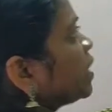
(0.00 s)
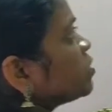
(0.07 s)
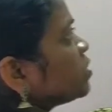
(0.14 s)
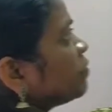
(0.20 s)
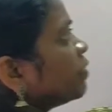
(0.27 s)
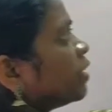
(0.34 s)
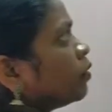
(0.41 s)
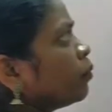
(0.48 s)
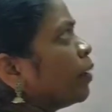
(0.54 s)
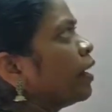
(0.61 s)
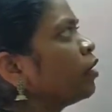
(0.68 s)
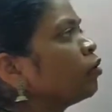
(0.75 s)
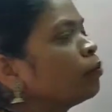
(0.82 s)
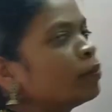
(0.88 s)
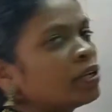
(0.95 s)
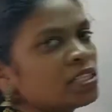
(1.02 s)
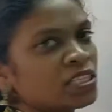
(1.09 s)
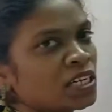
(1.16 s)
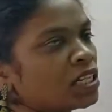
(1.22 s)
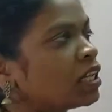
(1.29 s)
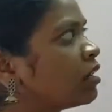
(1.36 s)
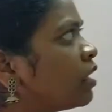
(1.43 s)
ஒய் எக்ஸை விட ஒய் ரொம்ப
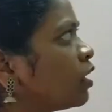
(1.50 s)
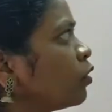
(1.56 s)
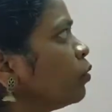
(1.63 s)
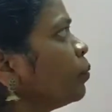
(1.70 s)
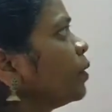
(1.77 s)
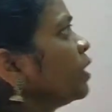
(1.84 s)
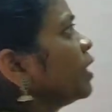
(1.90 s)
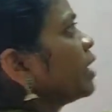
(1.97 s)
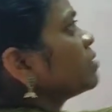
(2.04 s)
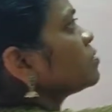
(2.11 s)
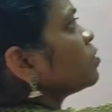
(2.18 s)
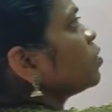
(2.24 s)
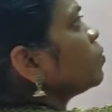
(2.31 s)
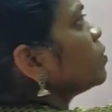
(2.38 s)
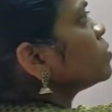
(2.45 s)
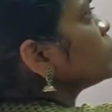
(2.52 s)
சின்னதாக தான் இருக்கும் இது எக்ஸ்